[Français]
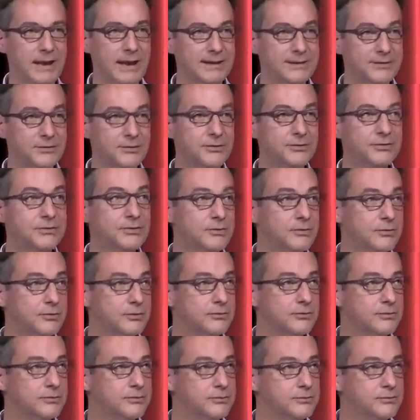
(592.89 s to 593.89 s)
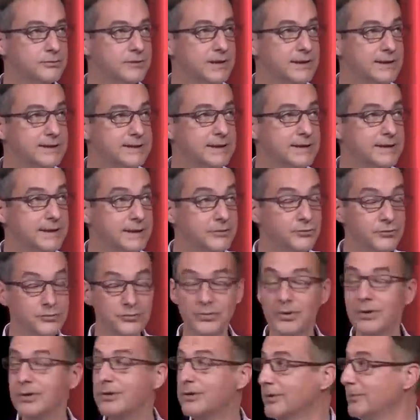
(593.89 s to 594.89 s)
la science euh, utilise des
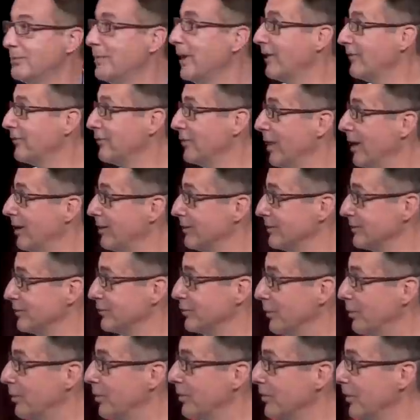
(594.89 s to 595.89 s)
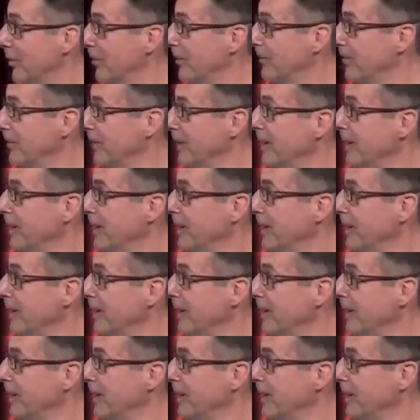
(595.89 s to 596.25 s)
détours euh, parfois euh, surprenants.